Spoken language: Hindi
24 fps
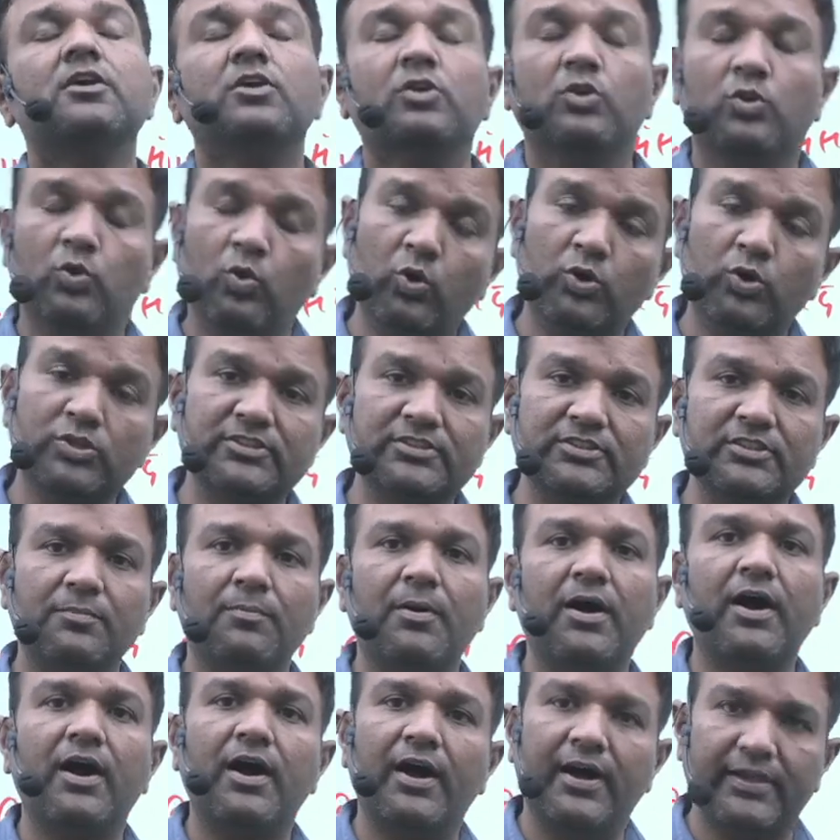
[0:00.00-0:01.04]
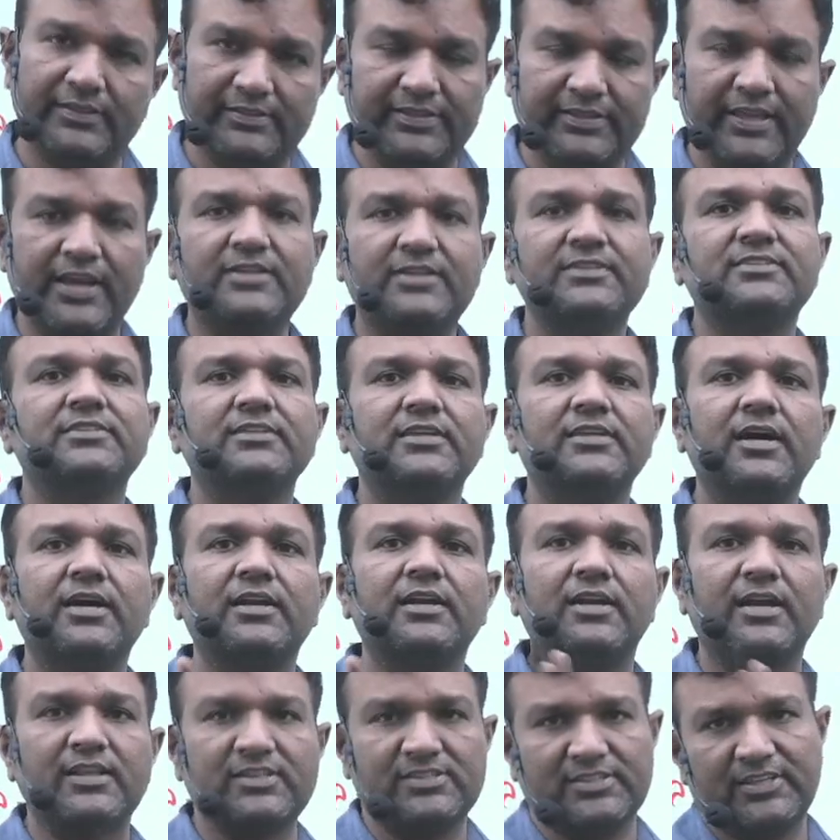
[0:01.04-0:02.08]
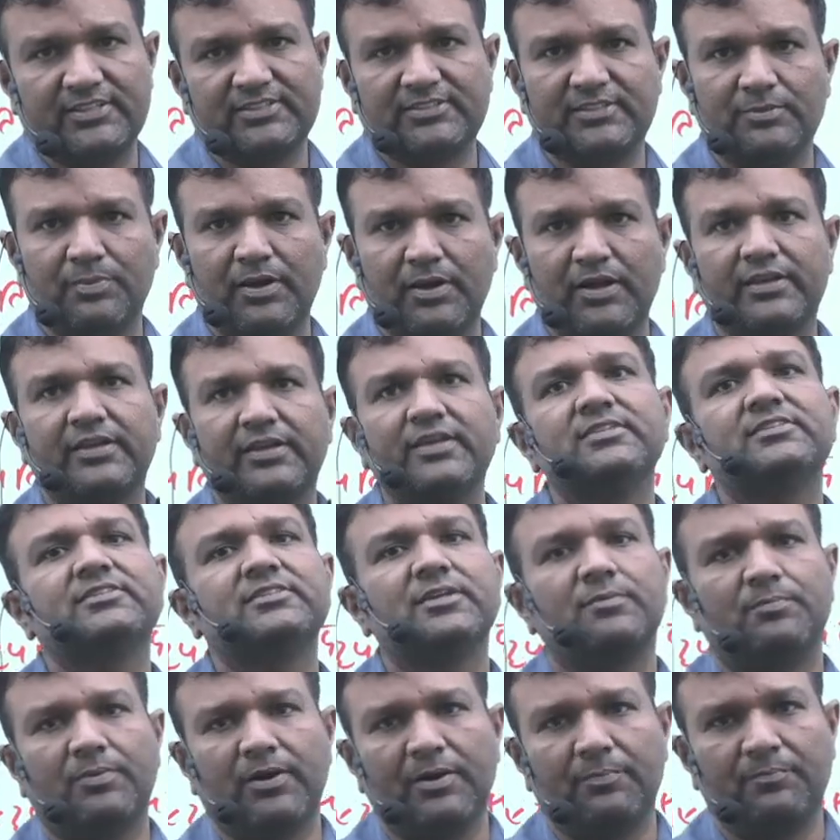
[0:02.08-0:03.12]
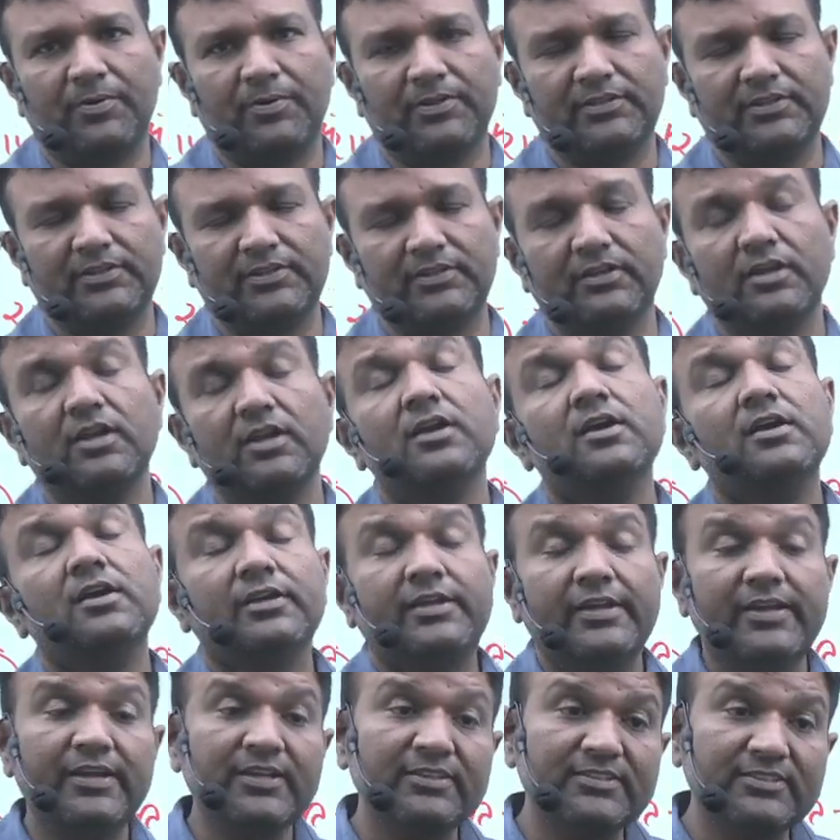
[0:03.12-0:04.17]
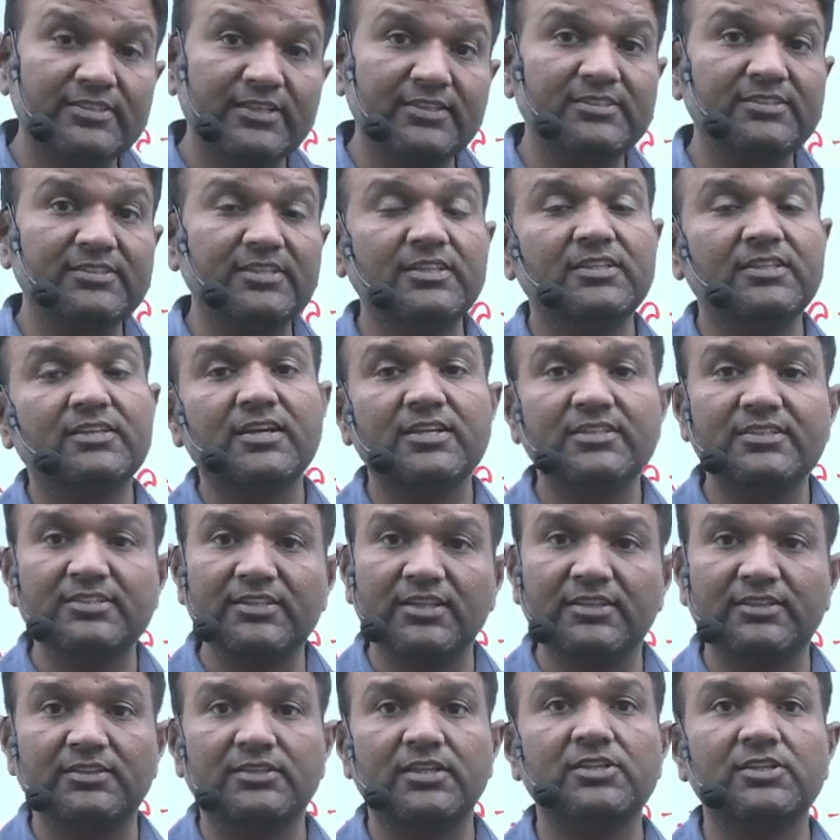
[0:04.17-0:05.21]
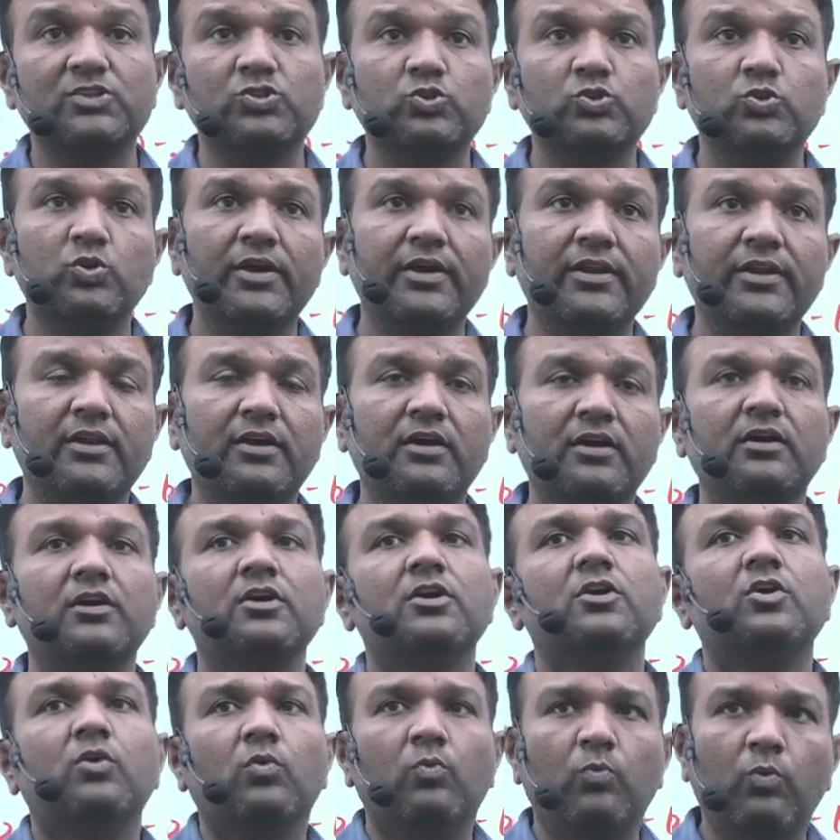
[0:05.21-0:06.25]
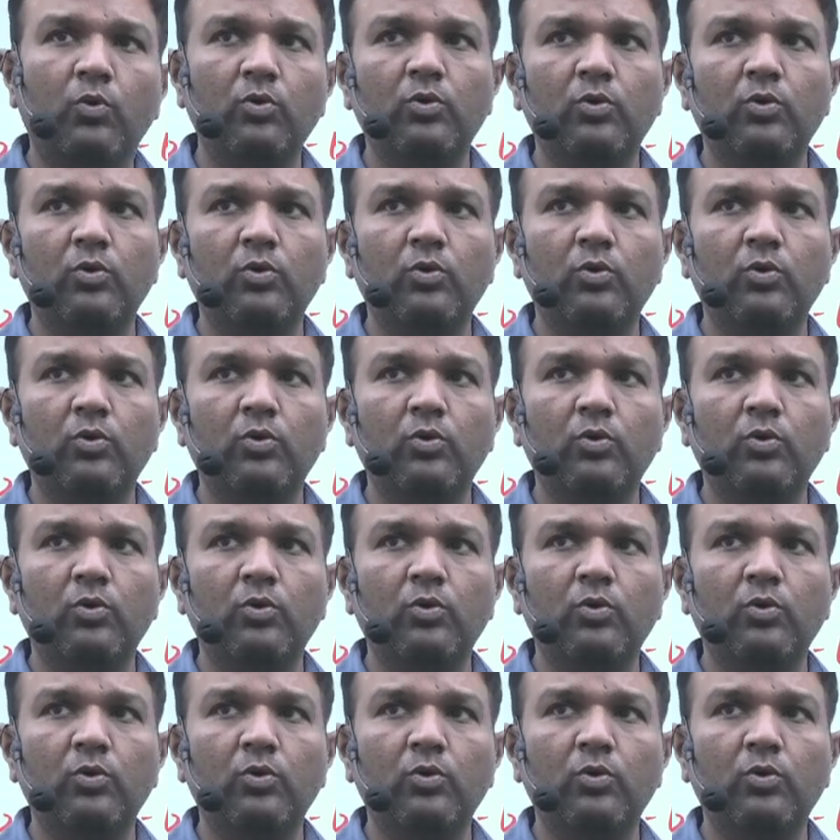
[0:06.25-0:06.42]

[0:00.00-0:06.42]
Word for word: लोकसभा अध्यक्ष या राज्यसभा के सभापति ठीक है संसद का सत्तर जो है ना वो